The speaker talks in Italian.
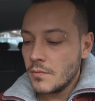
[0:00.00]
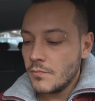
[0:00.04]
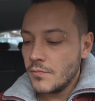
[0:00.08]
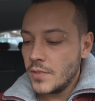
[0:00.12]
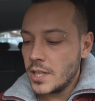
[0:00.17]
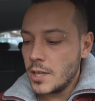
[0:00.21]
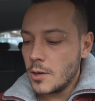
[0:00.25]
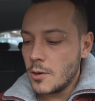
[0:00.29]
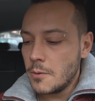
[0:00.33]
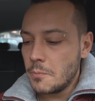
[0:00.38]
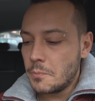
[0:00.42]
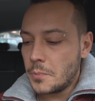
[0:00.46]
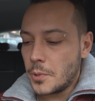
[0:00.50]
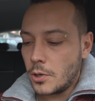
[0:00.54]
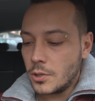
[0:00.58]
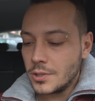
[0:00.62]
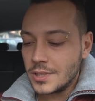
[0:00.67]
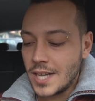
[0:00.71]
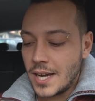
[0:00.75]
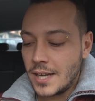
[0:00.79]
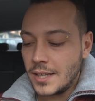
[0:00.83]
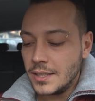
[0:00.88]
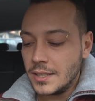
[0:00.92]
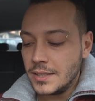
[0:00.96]
Vediamo un po',
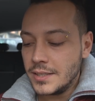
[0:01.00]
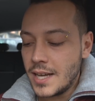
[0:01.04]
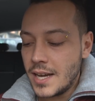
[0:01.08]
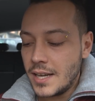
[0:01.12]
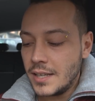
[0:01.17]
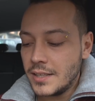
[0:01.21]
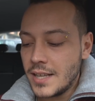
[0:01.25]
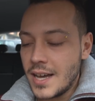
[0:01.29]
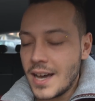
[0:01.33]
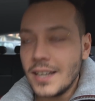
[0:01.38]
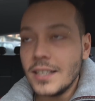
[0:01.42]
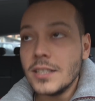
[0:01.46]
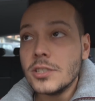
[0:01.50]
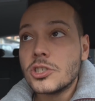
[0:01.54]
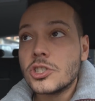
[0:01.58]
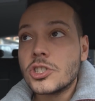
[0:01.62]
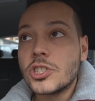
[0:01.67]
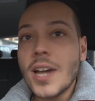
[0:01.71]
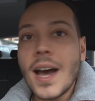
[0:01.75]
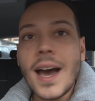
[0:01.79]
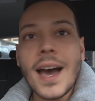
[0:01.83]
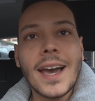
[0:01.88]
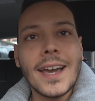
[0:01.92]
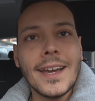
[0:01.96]
dai, dai, dai,
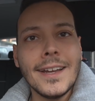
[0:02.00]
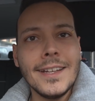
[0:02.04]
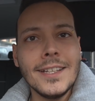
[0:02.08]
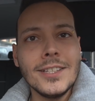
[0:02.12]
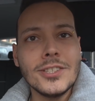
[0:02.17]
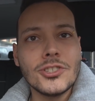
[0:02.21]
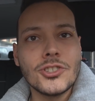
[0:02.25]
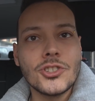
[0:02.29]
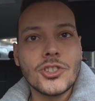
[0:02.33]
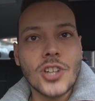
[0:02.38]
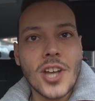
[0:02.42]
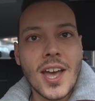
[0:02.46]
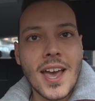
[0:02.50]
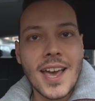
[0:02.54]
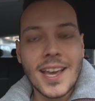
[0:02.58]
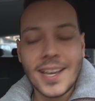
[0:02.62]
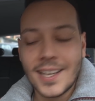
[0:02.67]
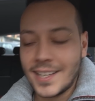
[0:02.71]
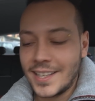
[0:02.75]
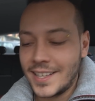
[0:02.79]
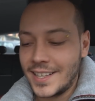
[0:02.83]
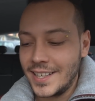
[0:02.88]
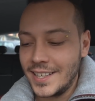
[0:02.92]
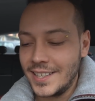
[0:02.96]
Shiny
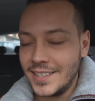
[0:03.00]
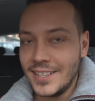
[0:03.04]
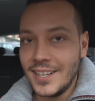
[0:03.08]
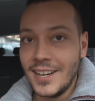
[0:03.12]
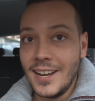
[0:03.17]
Check,